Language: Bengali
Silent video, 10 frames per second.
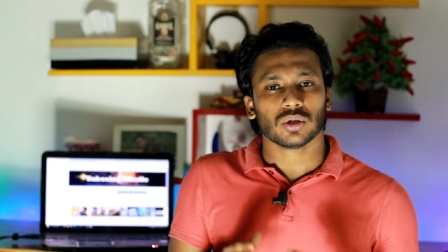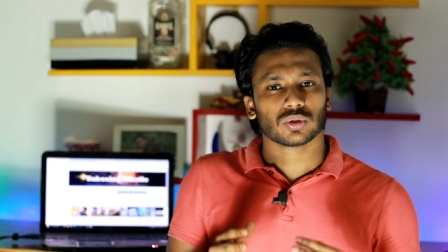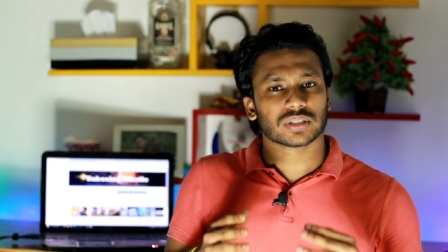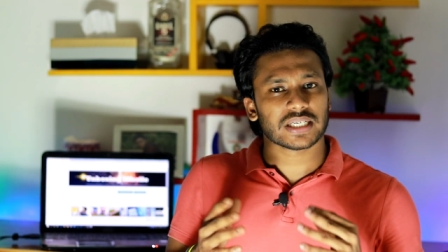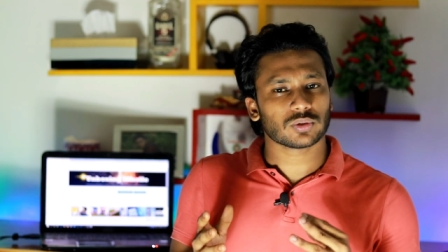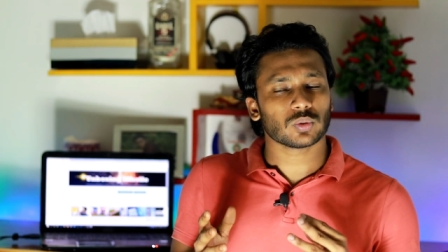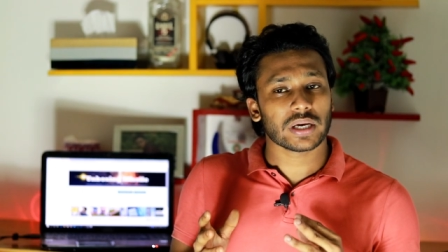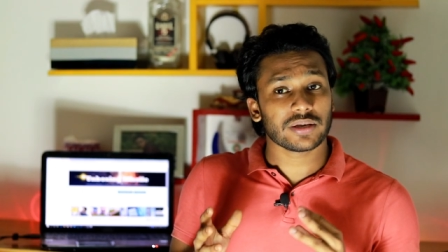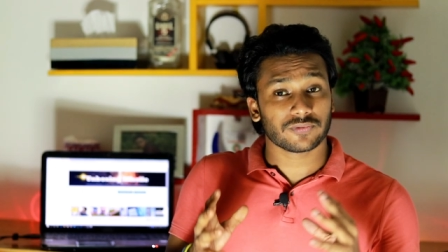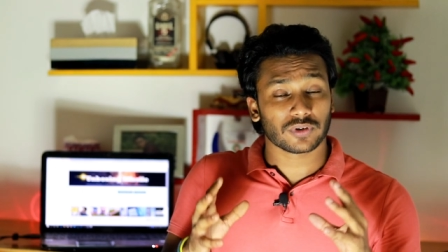তো যেহেতু
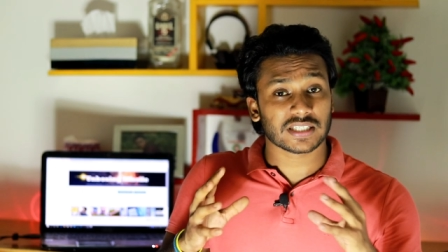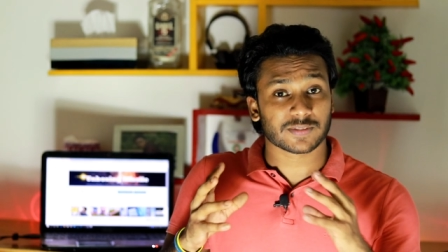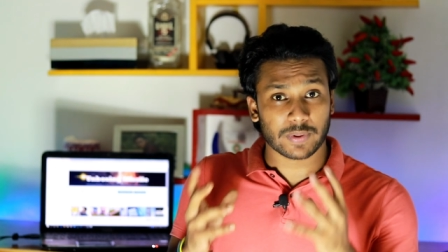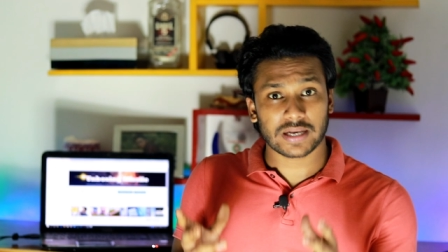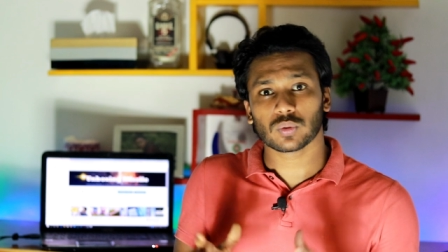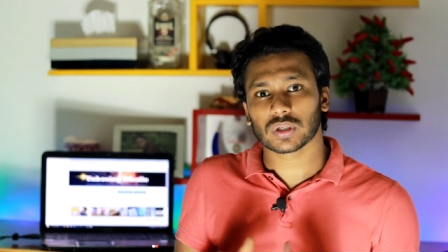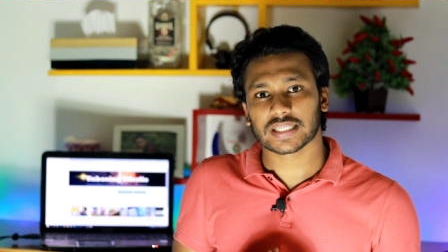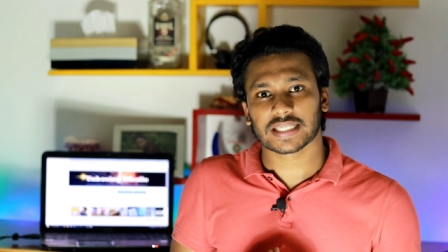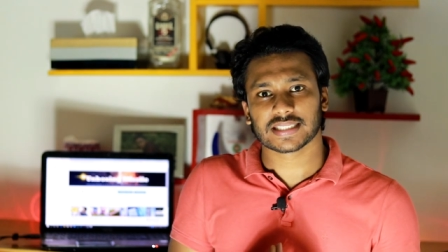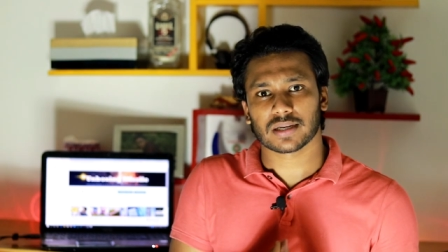এই ফোনের স্পেকগুলো
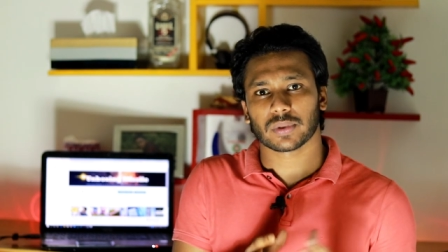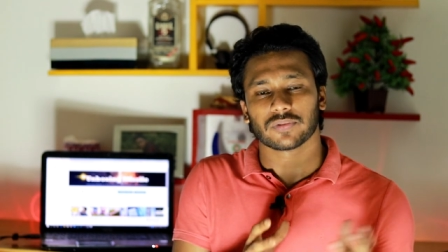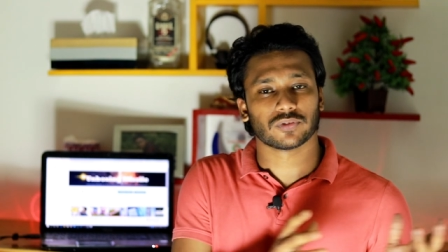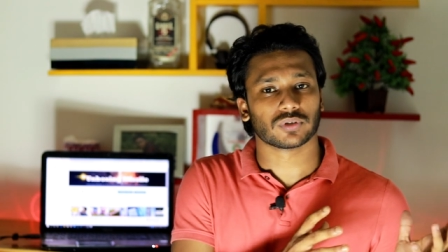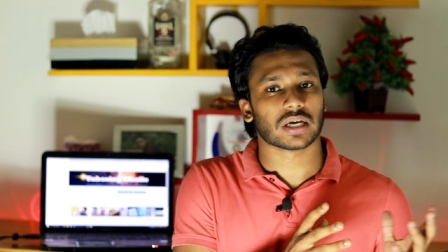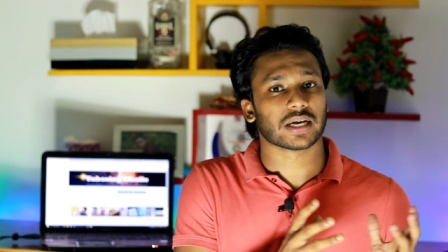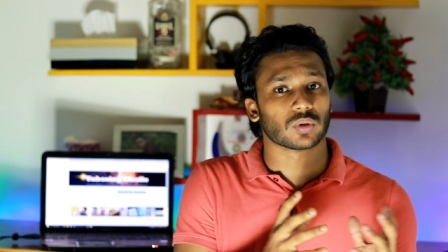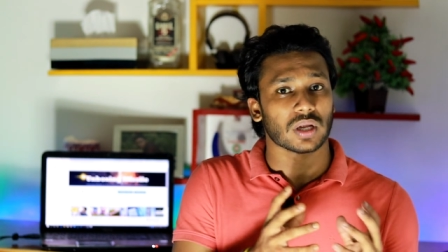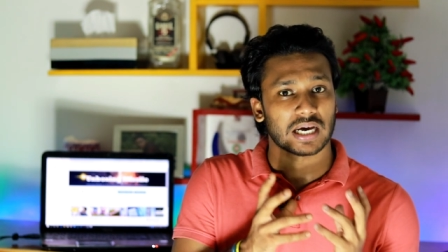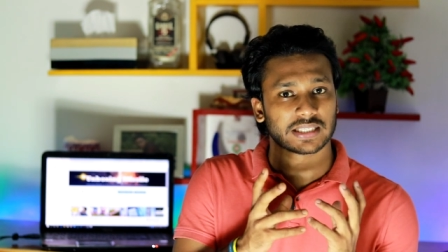দেখেছি আমরা ফোনটা
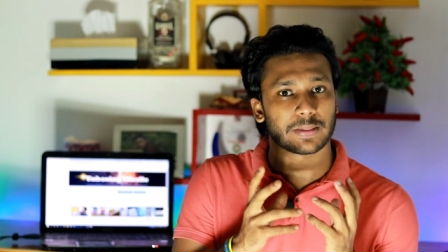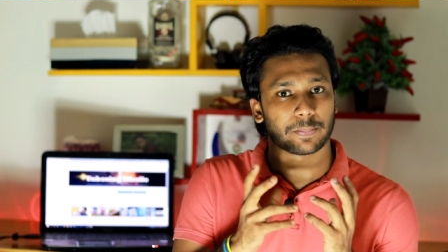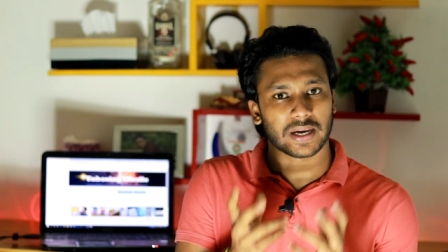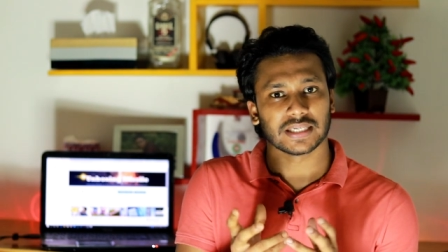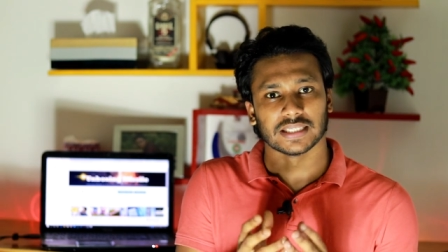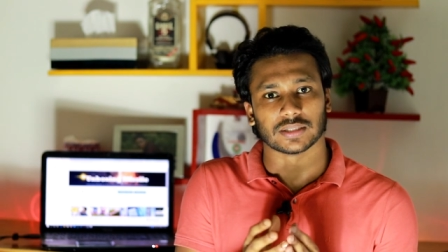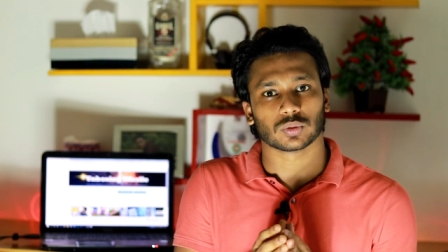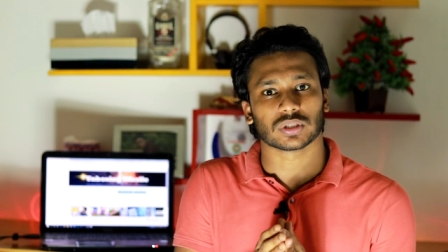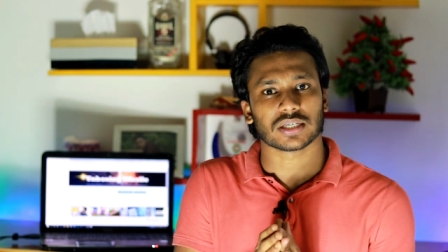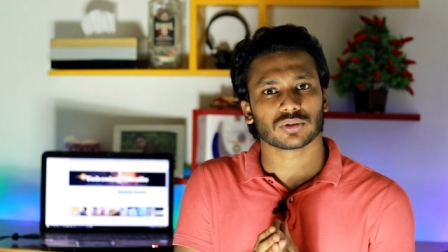এখন হাতে পাইনি
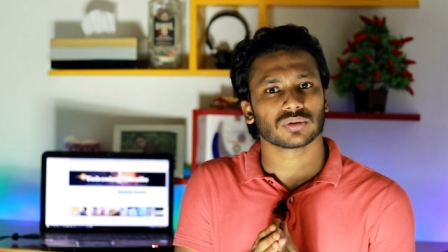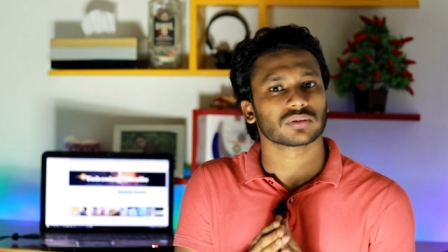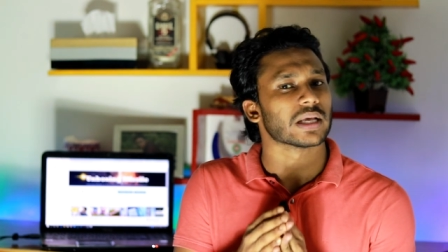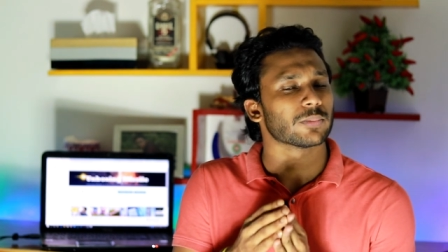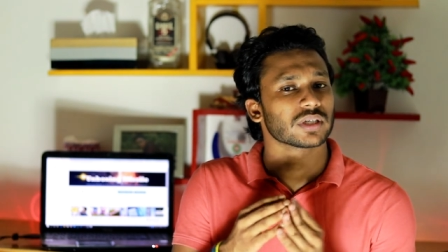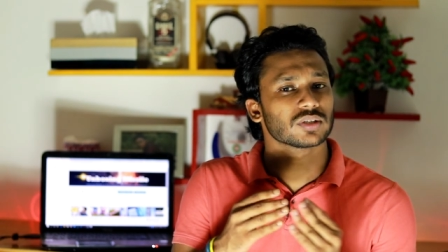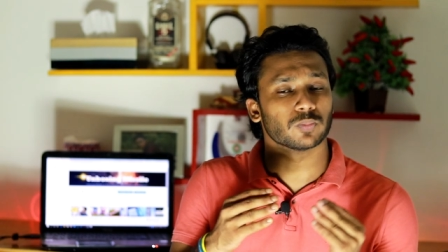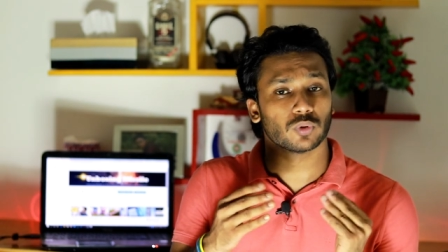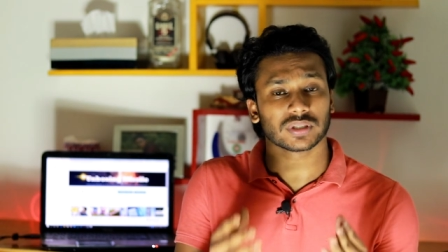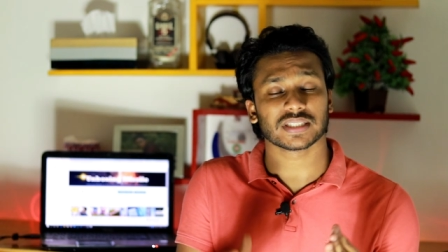তো তার জন্য তেমন কিছু
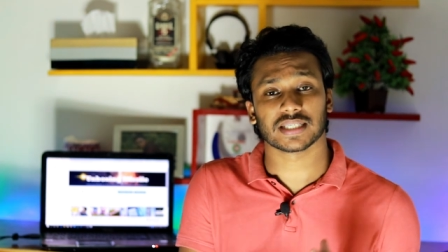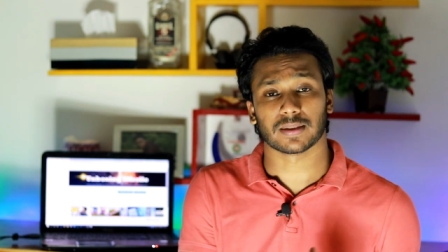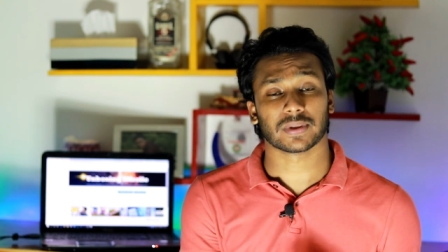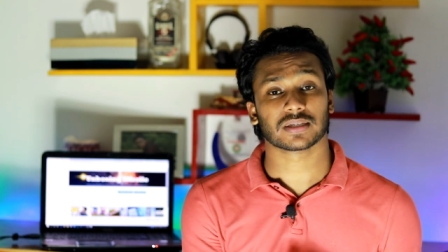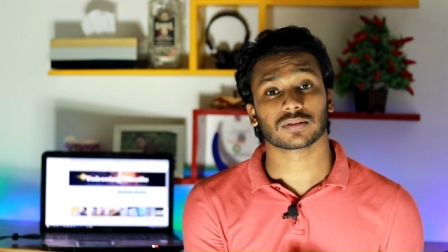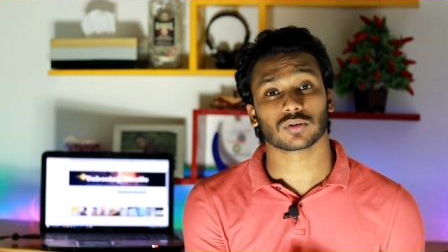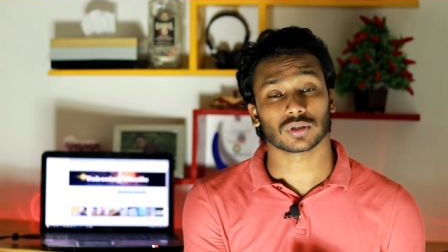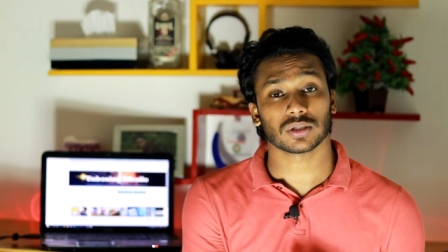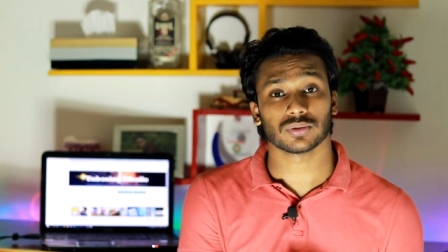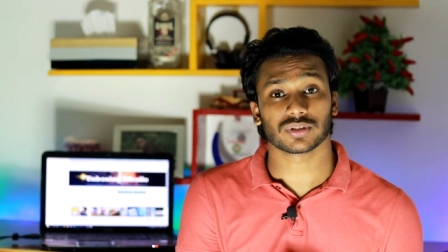বলতেছি না বাট
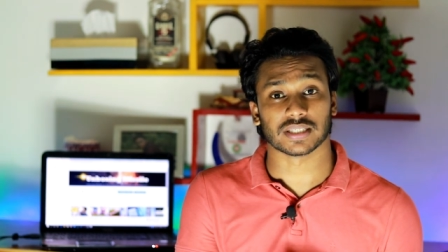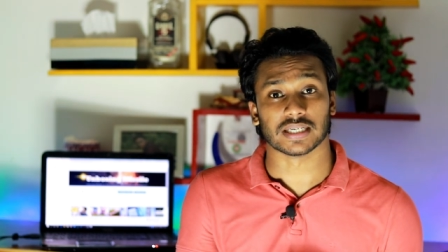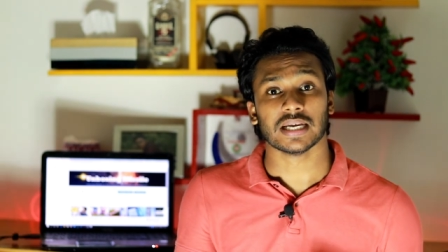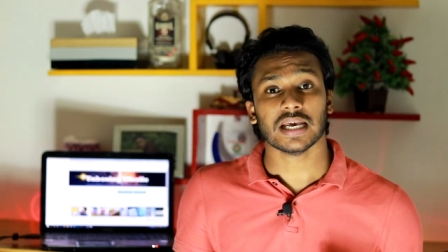কথা হচ্ছে